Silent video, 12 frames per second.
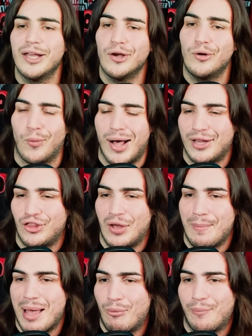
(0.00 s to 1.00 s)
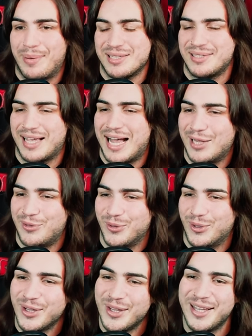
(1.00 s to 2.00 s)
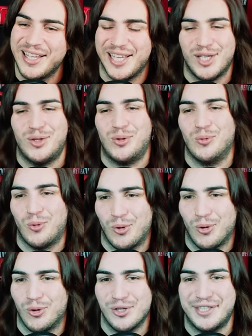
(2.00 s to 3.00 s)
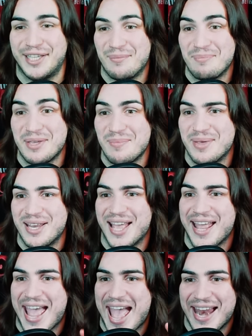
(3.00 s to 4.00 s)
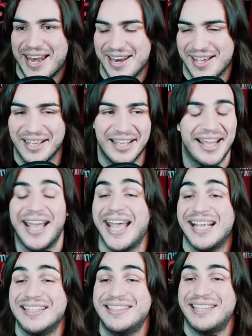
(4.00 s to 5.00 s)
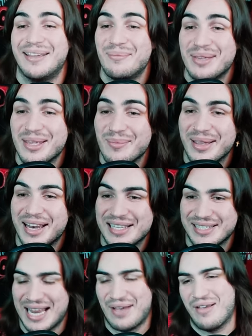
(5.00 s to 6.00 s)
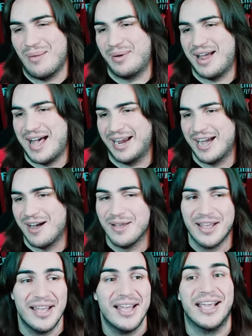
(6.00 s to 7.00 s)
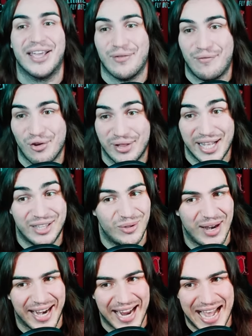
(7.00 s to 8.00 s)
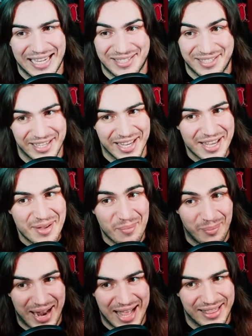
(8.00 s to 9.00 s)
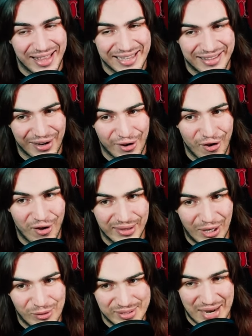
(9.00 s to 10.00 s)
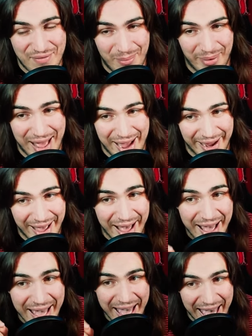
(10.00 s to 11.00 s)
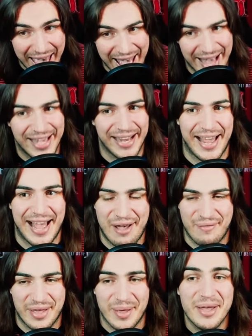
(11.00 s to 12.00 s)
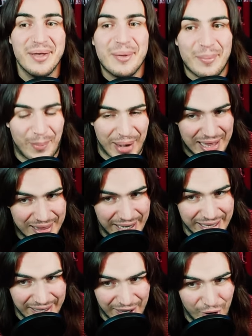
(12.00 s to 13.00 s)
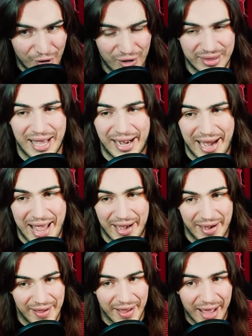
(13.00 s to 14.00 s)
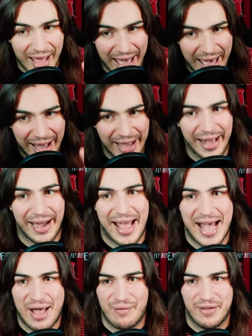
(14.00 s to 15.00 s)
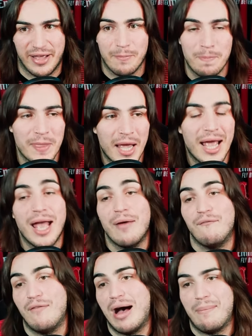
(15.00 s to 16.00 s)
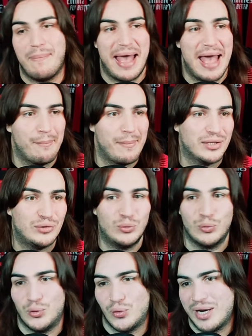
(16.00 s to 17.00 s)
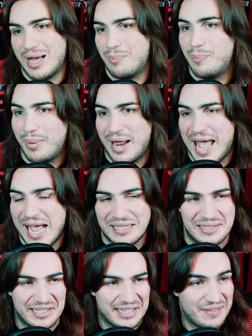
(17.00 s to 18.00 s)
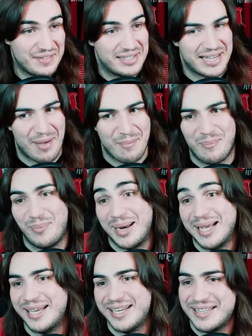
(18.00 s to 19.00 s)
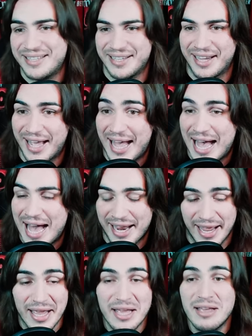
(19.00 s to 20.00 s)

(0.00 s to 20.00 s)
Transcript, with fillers: Quando abbiamo passato il turno col temibile Ren e il temibile Slavia Praga, che vi ho detto ragazzi, Prendere tre gol dallo Slavia Praga è grave. Prendere tre gol da Ren è grave. Vabbè, ma tu non apprezzi, devi sempre criticare.